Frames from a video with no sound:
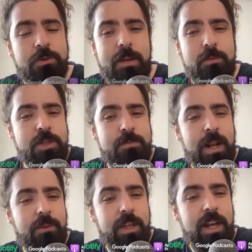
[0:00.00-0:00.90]
que cuando estábamos
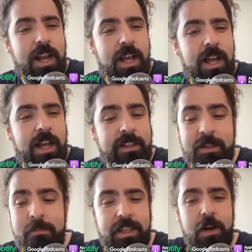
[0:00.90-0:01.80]
esperando ahí en la.
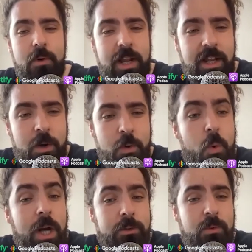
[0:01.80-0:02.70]
Te meten en, una, en un
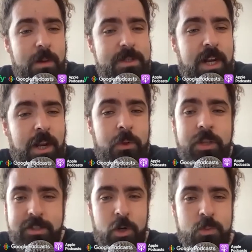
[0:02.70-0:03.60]
cuarto, en una mesa
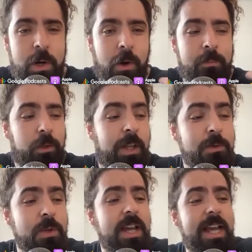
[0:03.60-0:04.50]
redonda, están los varios
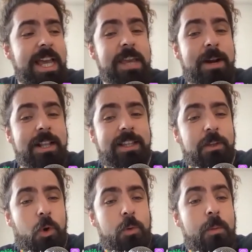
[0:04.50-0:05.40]
reporteros y van
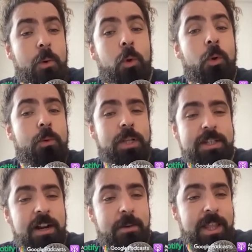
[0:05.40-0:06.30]
entrando como por grupos las
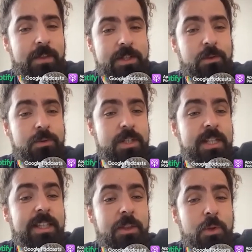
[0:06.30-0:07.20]
celebridades. Entonces
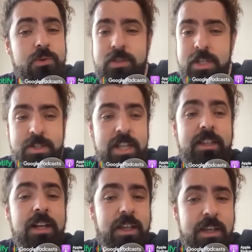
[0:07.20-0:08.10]
entran dos, se
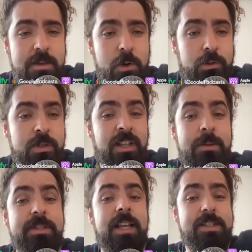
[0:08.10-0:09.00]
sientan, 15 minutos de
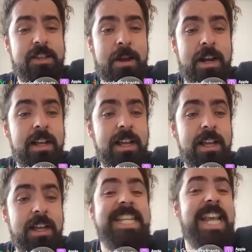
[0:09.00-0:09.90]
entrevista, se van.
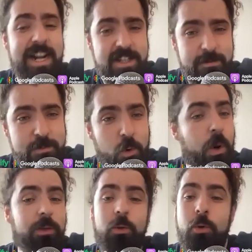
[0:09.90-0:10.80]
Llegan a ese mismo
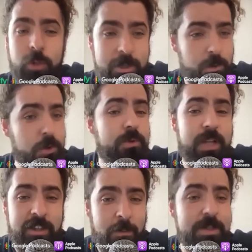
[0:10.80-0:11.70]
cuarto otras dos,
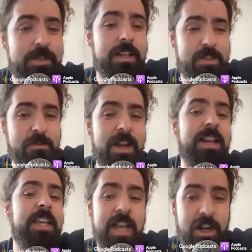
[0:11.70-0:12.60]
entrevista, se
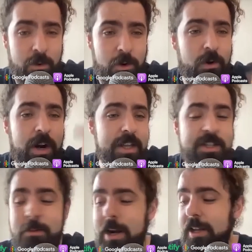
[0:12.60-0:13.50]
van y llega luego Nolan
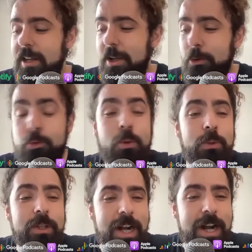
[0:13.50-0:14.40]
y se van. Entonces
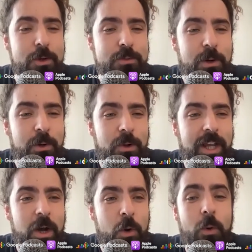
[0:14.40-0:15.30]
cuando entran ellos, me acuerdo
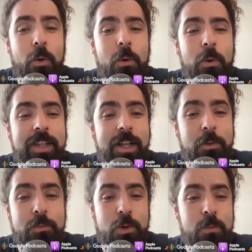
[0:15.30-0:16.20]
que luego, luego
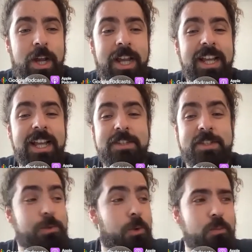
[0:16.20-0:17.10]
entrando, pues como que
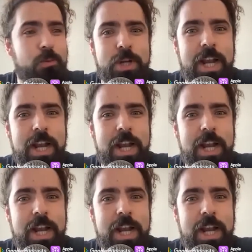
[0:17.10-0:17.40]
se hizo como un